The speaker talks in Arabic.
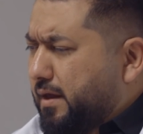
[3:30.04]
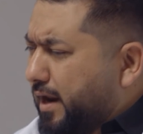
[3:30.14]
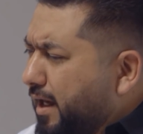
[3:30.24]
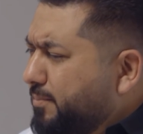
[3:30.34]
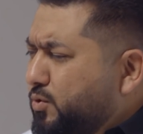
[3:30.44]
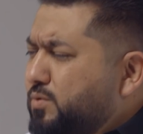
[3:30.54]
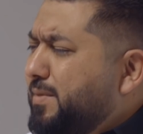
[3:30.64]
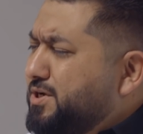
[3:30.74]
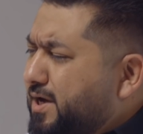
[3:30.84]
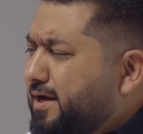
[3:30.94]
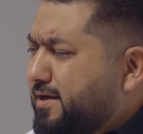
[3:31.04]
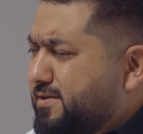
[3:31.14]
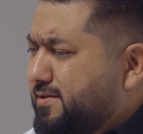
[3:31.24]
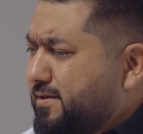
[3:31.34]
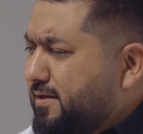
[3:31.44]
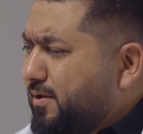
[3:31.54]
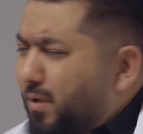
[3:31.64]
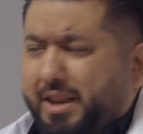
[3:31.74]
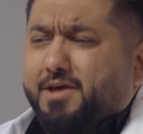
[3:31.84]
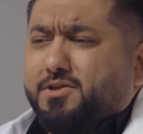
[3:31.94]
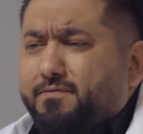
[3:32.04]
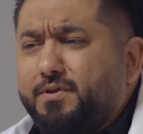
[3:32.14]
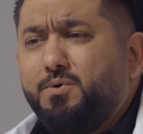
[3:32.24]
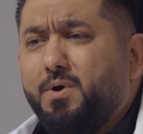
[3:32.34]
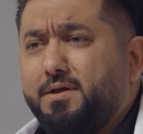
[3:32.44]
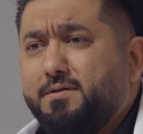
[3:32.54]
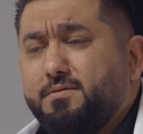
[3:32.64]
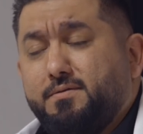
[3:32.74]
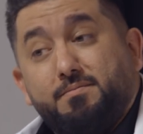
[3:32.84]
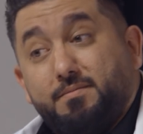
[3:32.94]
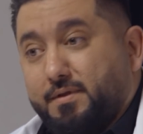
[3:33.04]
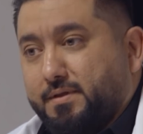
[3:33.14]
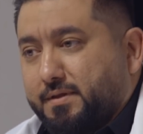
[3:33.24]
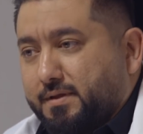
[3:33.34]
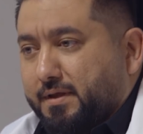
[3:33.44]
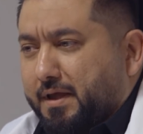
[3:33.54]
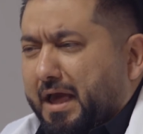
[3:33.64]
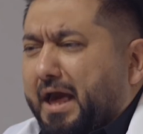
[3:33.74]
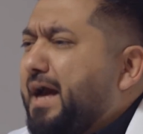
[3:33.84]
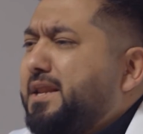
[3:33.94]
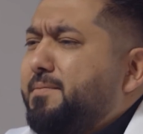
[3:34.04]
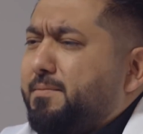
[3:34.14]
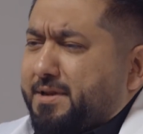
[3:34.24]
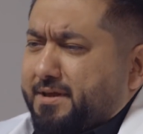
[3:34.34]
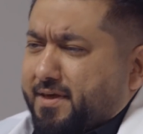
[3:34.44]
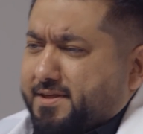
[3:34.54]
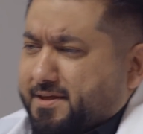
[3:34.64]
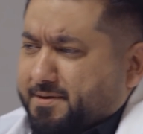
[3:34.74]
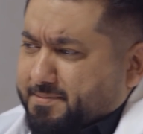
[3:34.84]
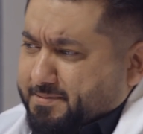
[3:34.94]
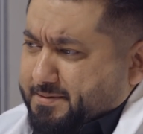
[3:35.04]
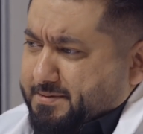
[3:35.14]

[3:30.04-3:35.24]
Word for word: راح بدون ما يشخص ولا يصرف لي دواء غريب المريض هسه